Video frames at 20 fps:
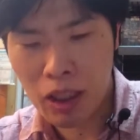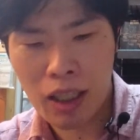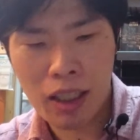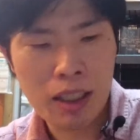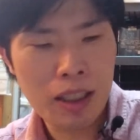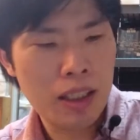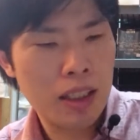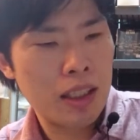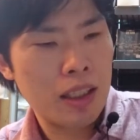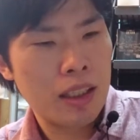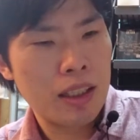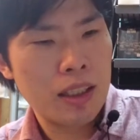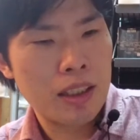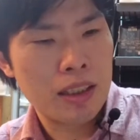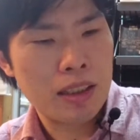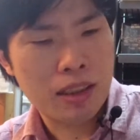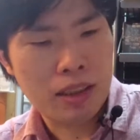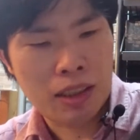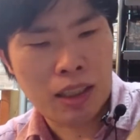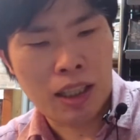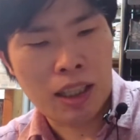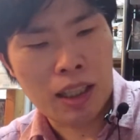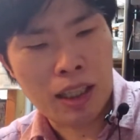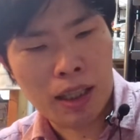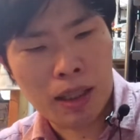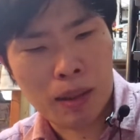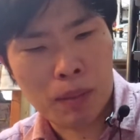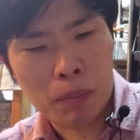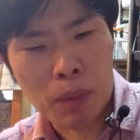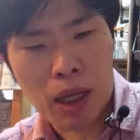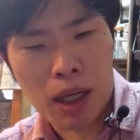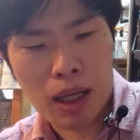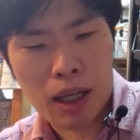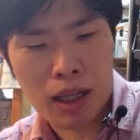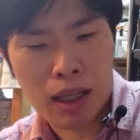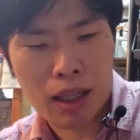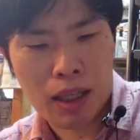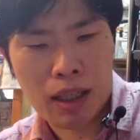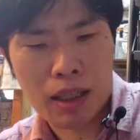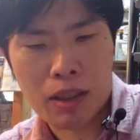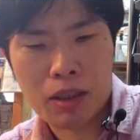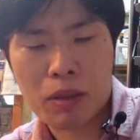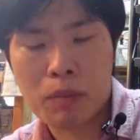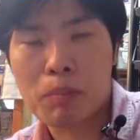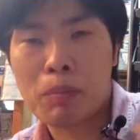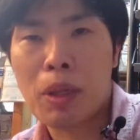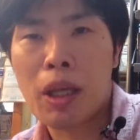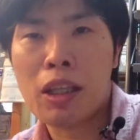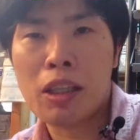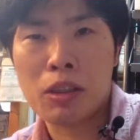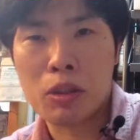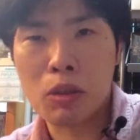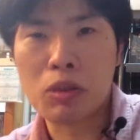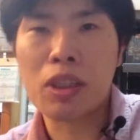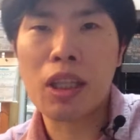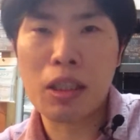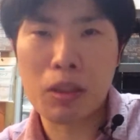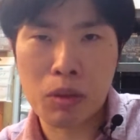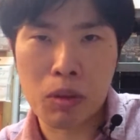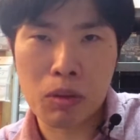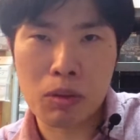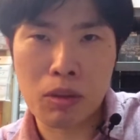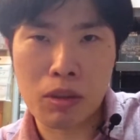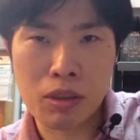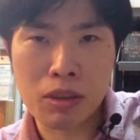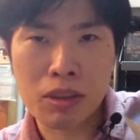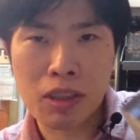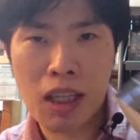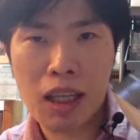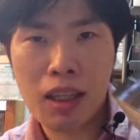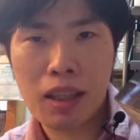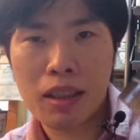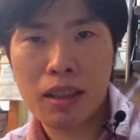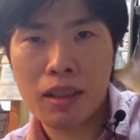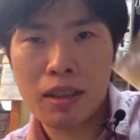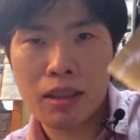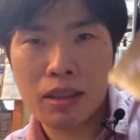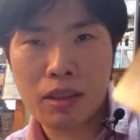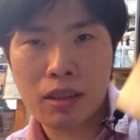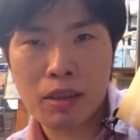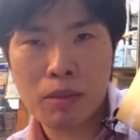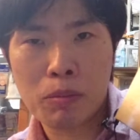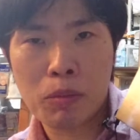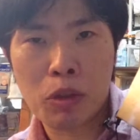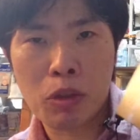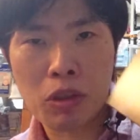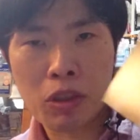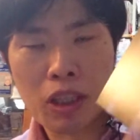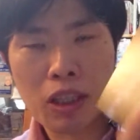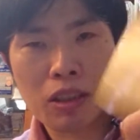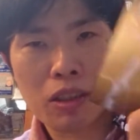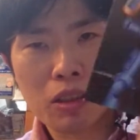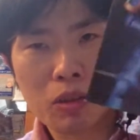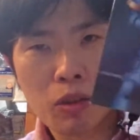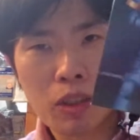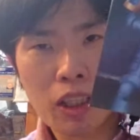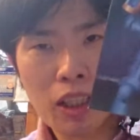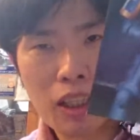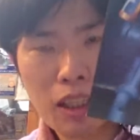れ、えー、まあペイントセットというねものです。これ